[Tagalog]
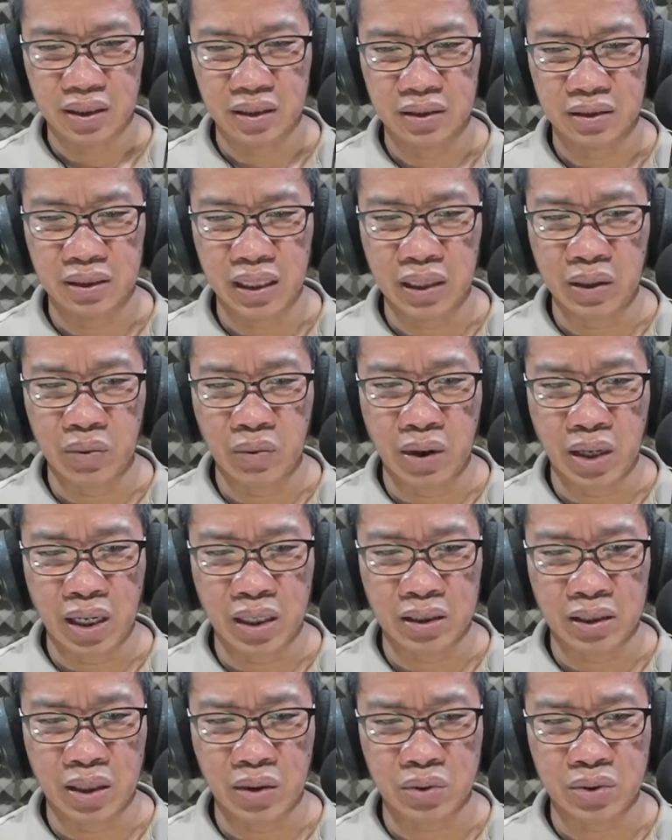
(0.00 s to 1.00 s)
Dalawa
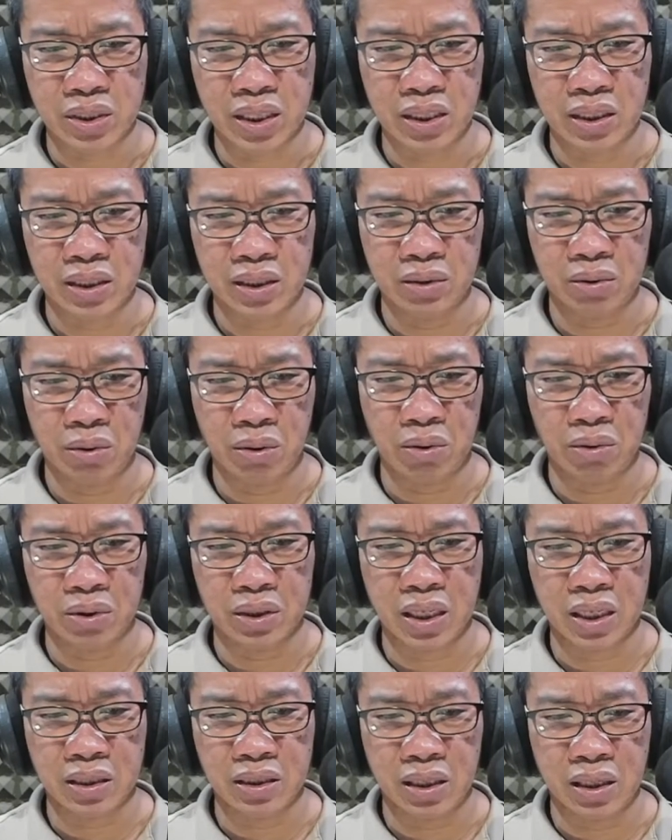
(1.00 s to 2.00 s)
nga daw sa ikinulong
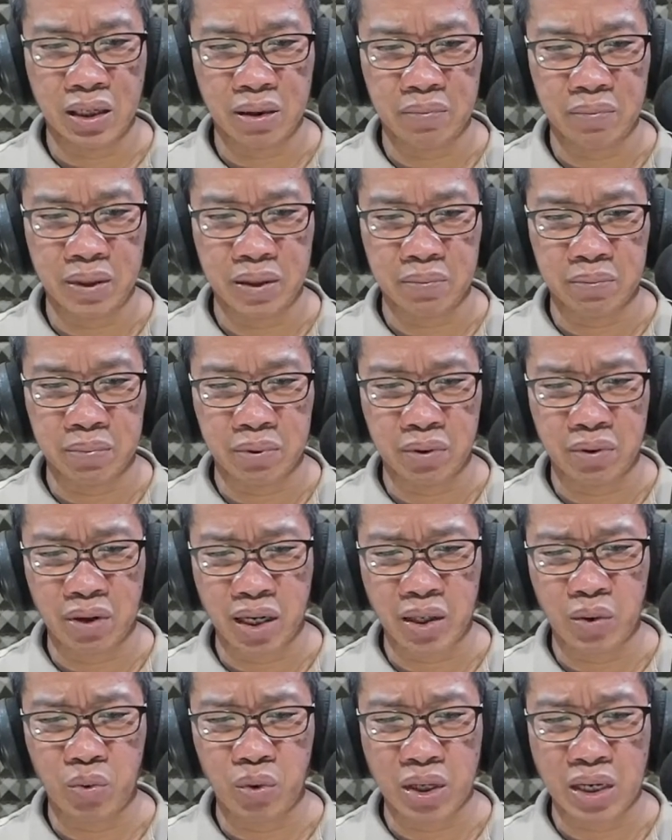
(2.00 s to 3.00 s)
na kanilang miyembro
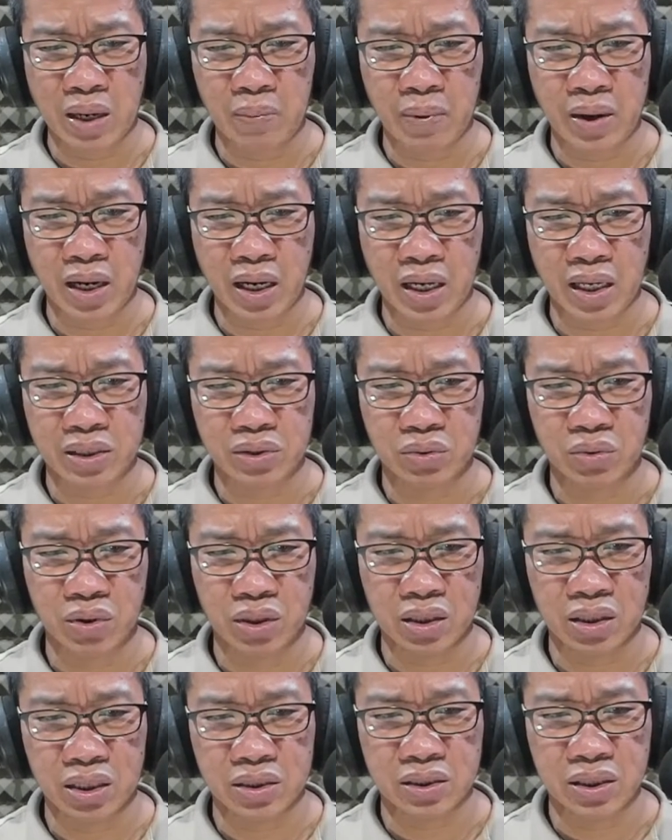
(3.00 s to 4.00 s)
ay wala pang kaso
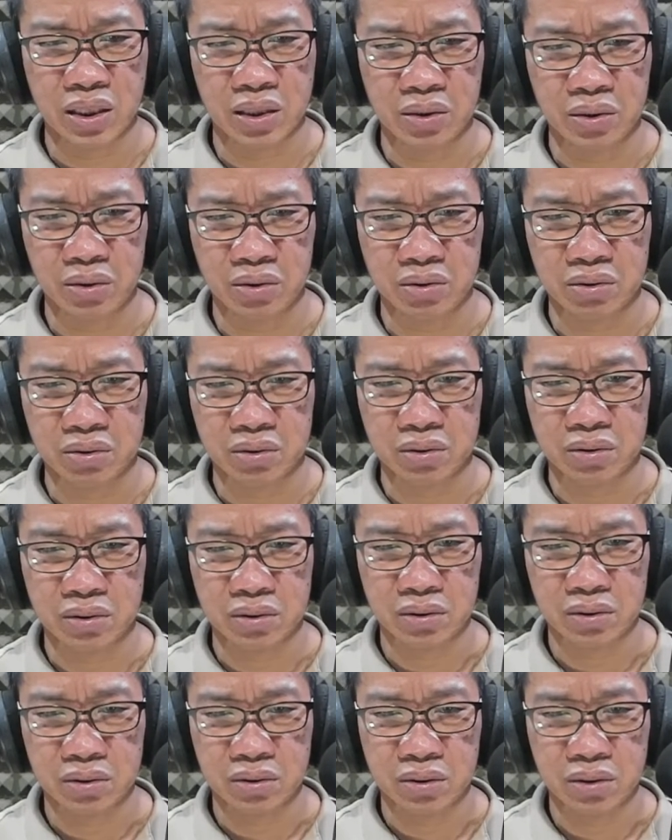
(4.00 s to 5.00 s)
hanggang sa ngayon.
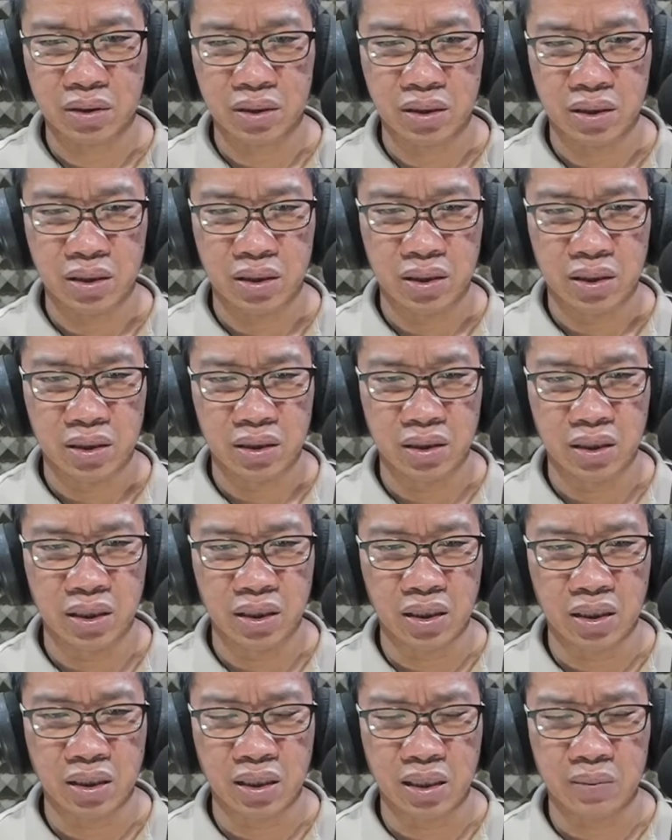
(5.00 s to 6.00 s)

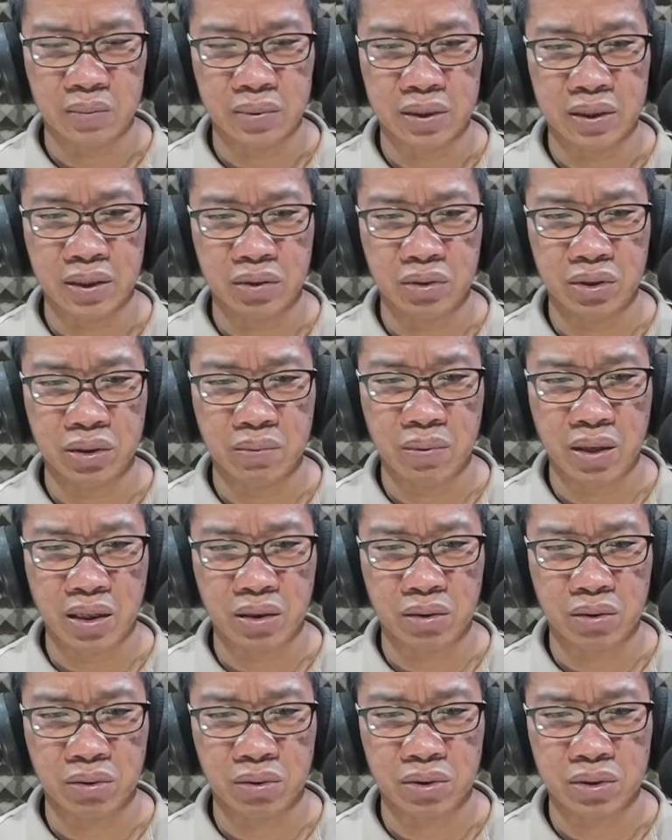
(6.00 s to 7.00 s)
Ginagamit daw ni
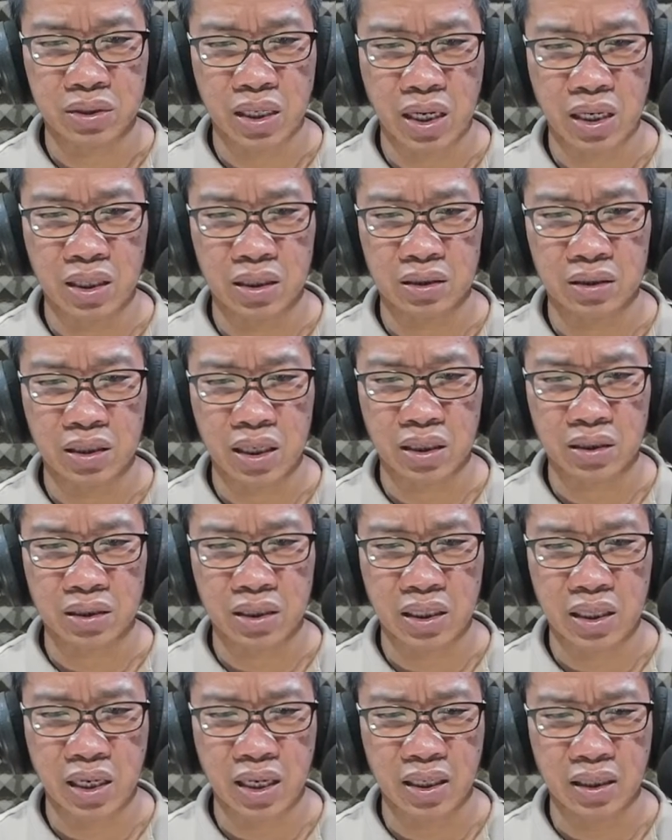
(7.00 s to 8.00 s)
Marcos ang
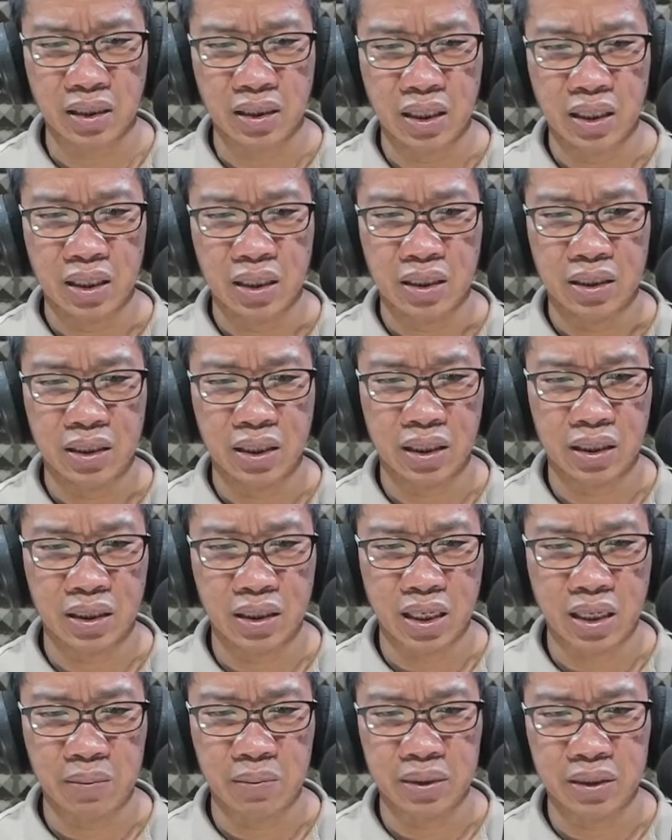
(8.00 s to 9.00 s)
taktika na
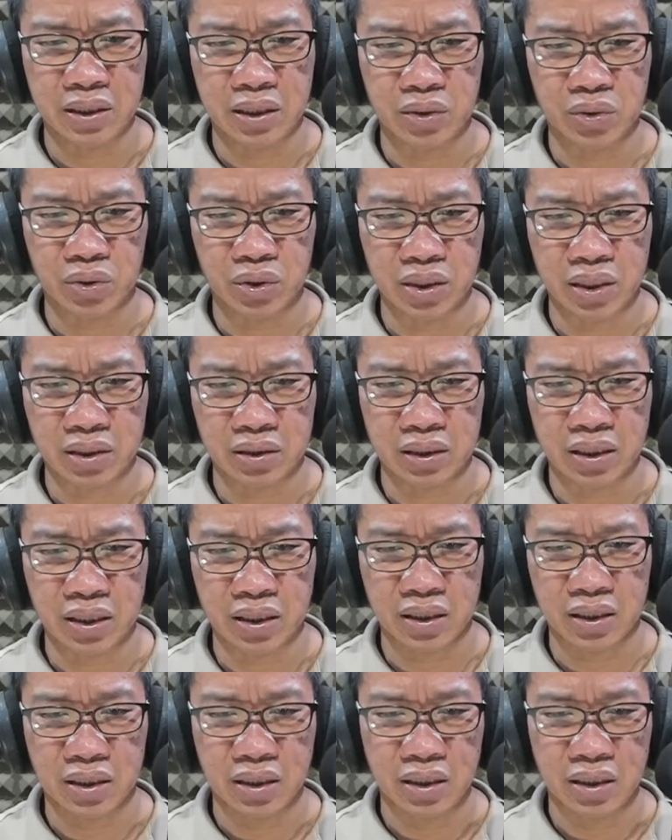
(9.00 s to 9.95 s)
ginamit ni Duterte